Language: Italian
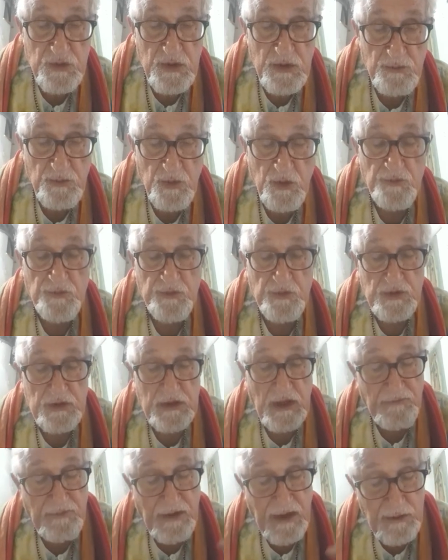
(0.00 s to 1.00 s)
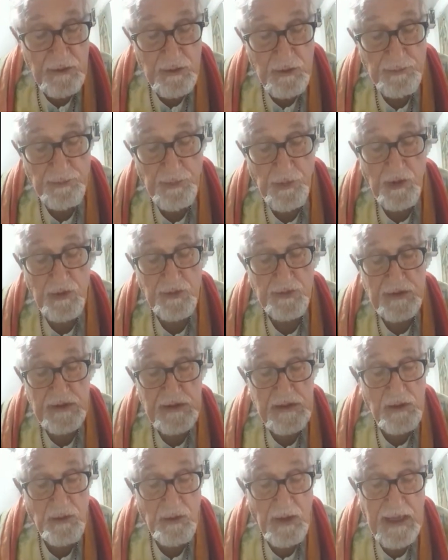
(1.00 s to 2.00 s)
del mondo, scavando
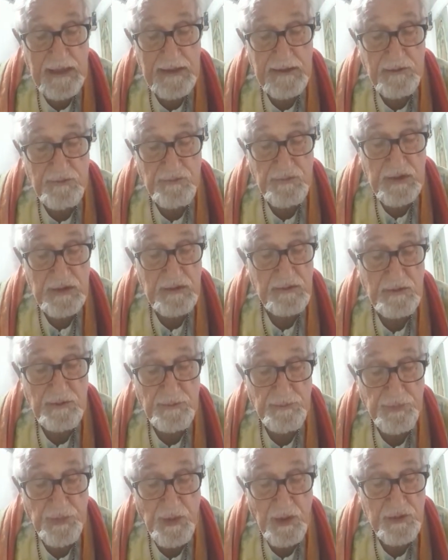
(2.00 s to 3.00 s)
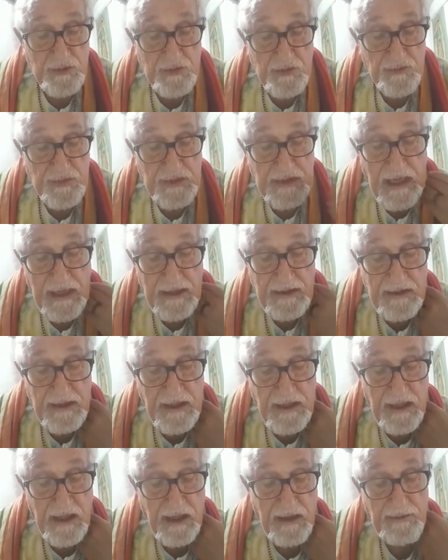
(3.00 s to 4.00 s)
pozzi o altro, vedendo un po', sono tante
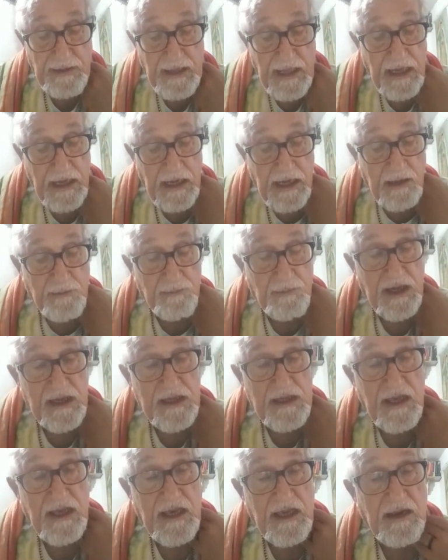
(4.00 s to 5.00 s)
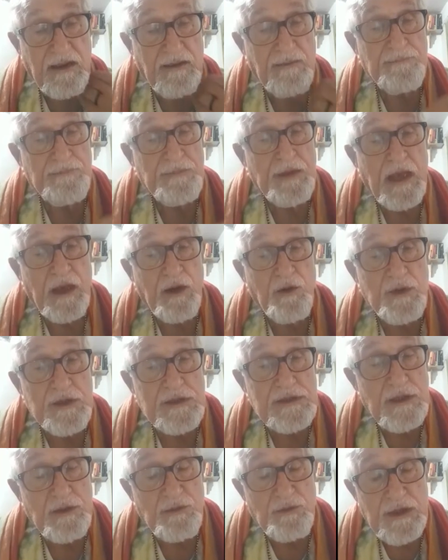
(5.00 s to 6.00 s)
le, le maniere.
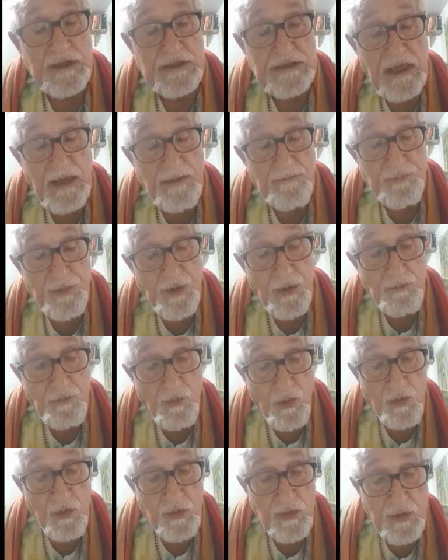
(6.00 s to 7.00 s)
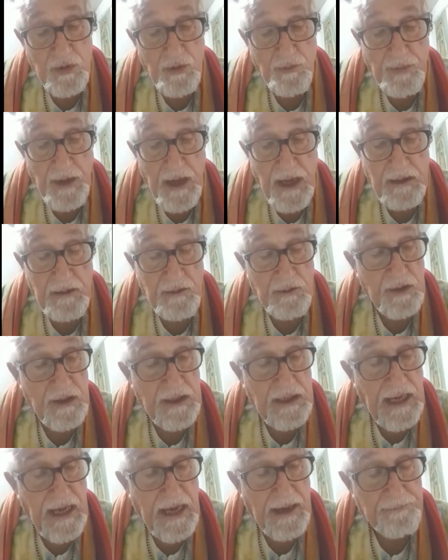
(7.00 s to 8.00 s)
Questo è un esempio molto bello
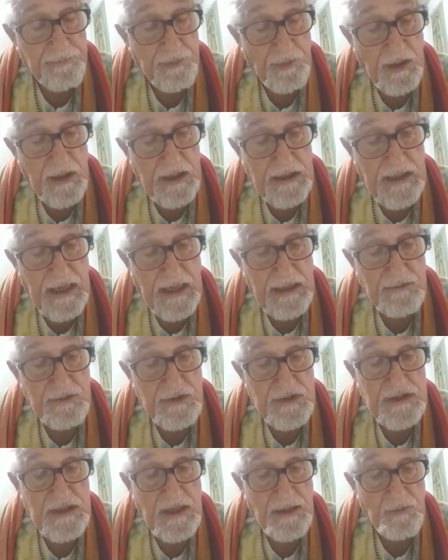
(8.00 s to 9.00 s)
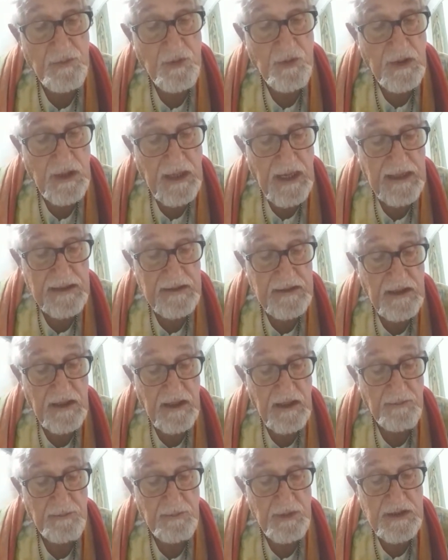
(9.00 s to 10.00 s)
che Napoli ha dato e siamo grati
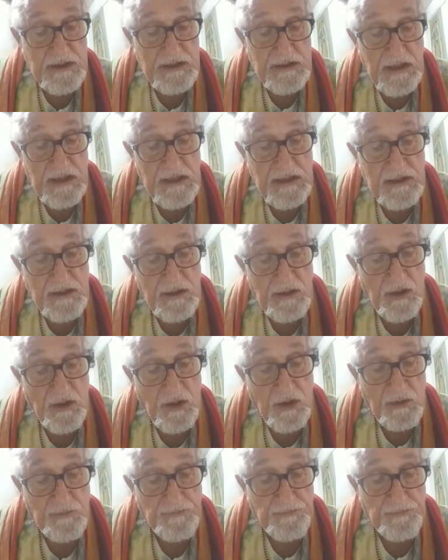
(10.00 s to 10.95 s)
all'amministrazione